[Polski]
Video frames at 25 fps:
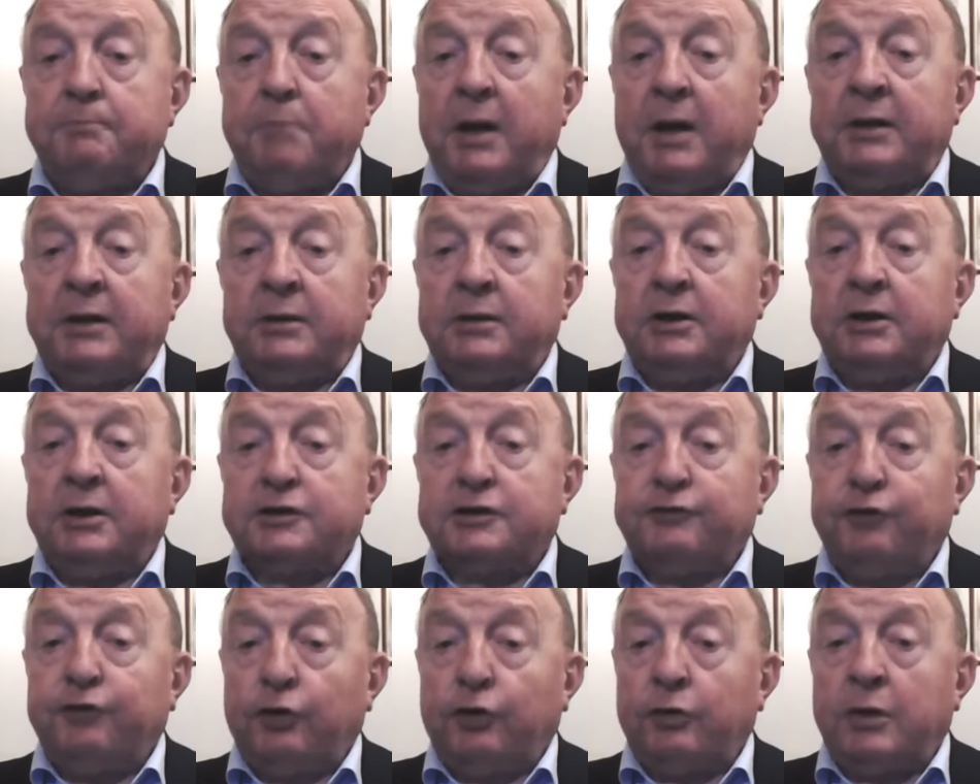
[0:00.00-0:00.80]
bandę
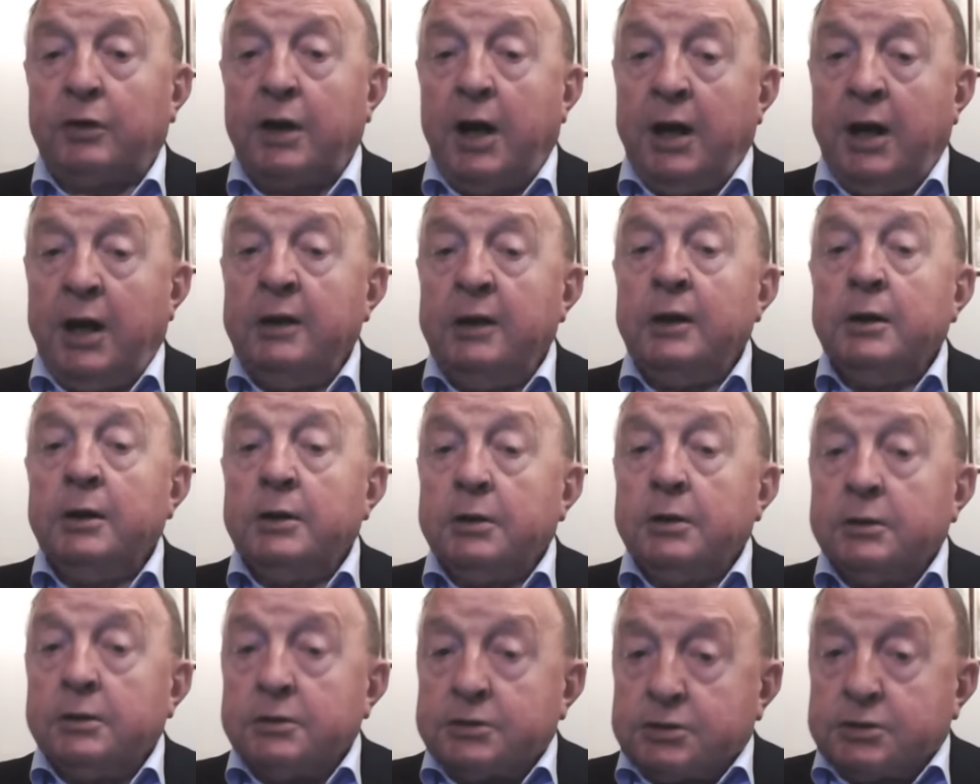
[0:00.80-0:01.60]
czworga
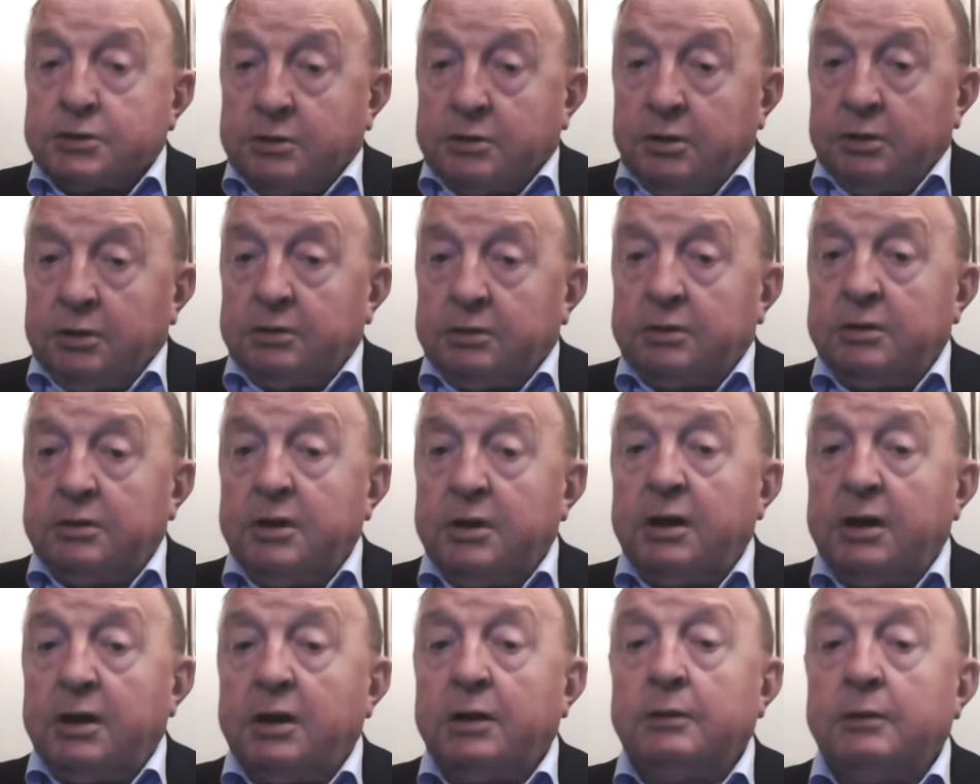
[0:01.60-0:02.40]

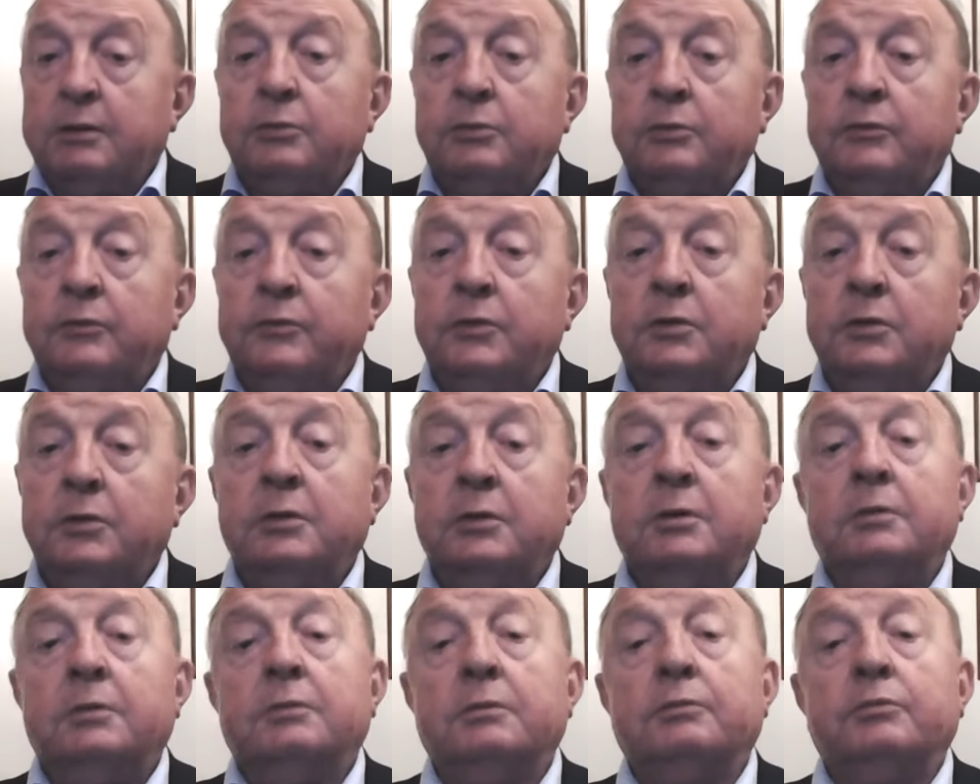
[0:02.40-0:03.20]
zgodnie
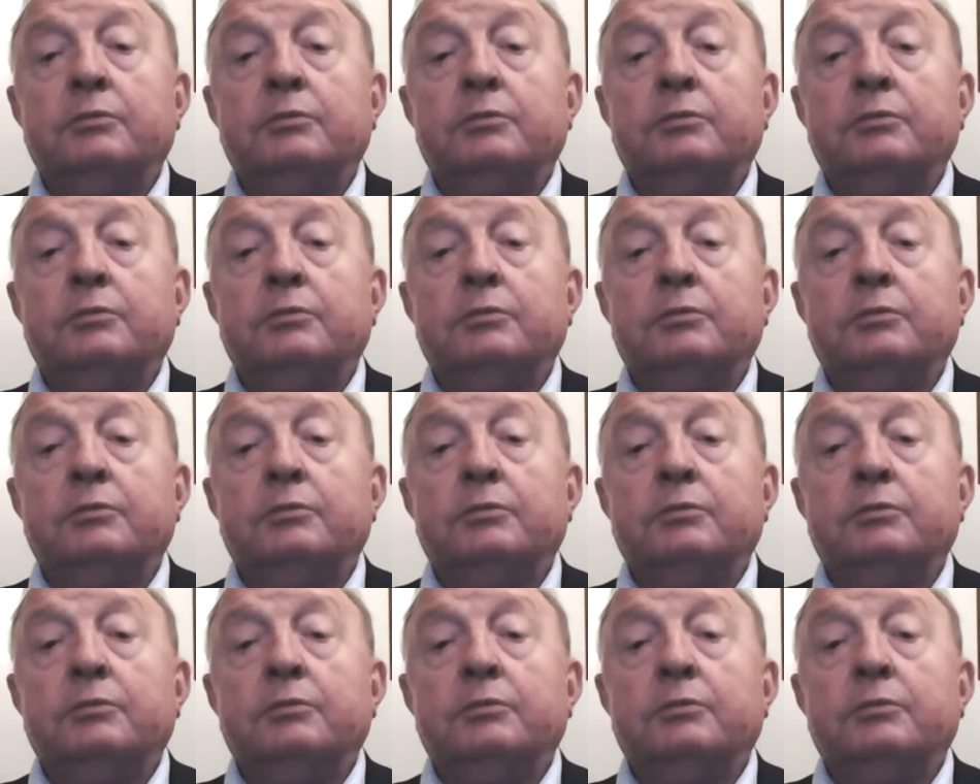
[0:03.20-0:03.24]
y,